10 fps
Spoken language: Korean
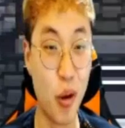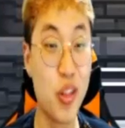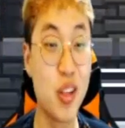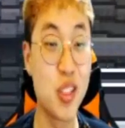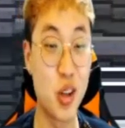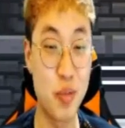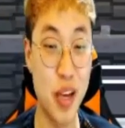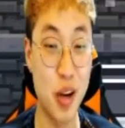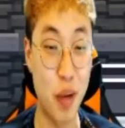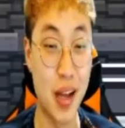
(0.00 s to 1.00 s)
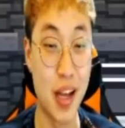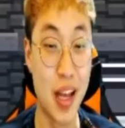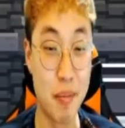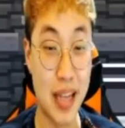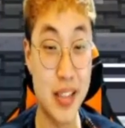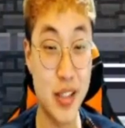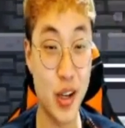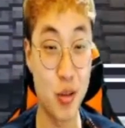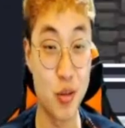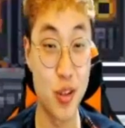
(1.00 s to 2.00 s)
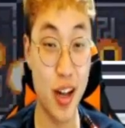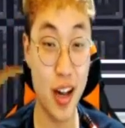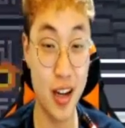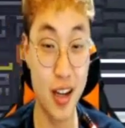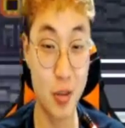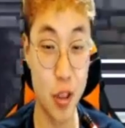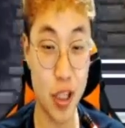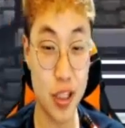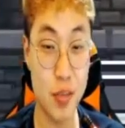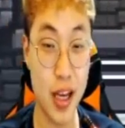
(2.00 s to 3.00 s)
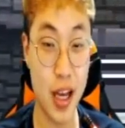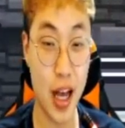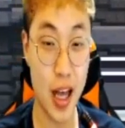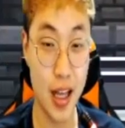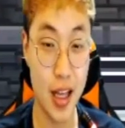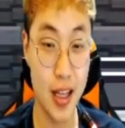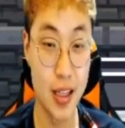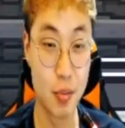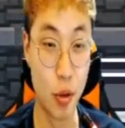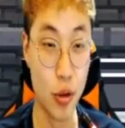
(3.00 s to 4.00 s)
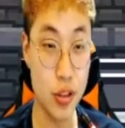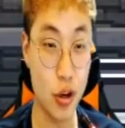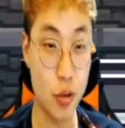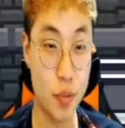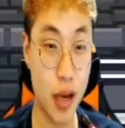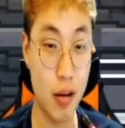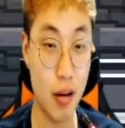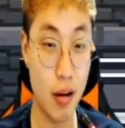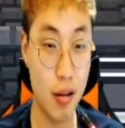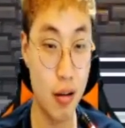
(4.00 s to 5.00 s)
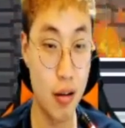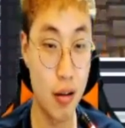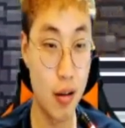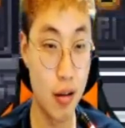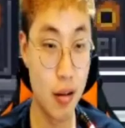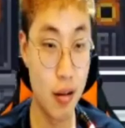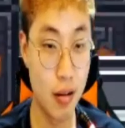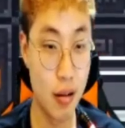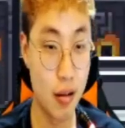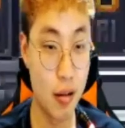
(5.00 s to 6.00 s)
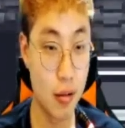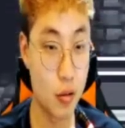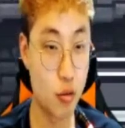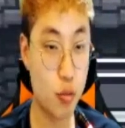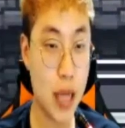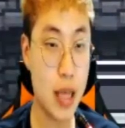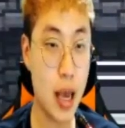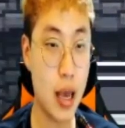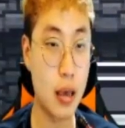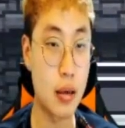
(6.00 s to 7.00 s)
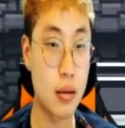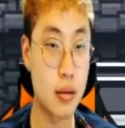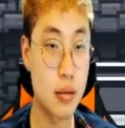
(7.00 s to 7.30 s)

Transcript: 본능적으로 피하고 바, 봤어요 여러분들 보셨습니까? 본능적으로 피한 거 빠세이